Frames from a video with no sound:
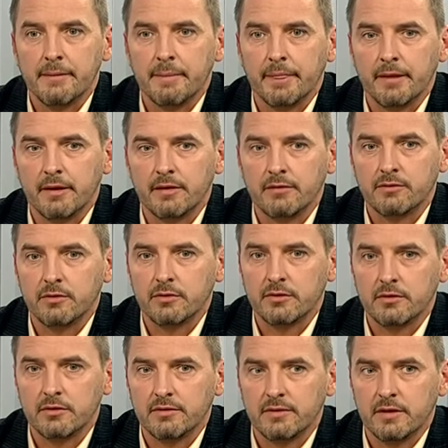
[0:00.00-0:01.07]
E,
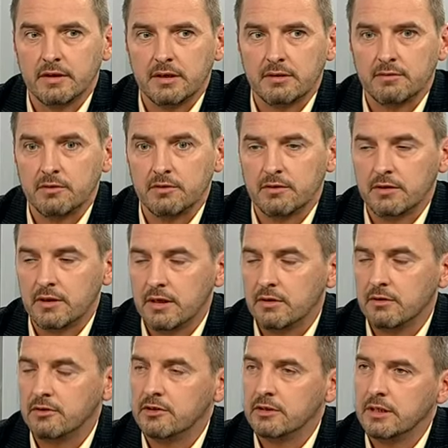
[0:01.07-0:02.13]
funkcjonowania,
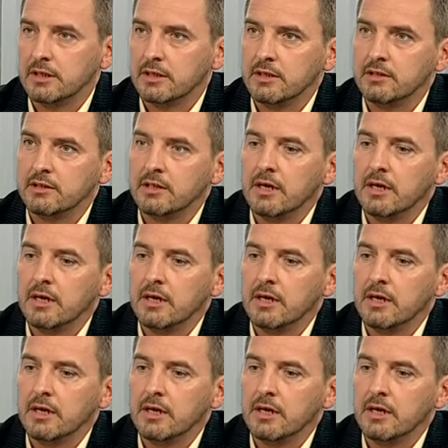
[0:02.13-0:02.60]
funkcjonalności jakiejś.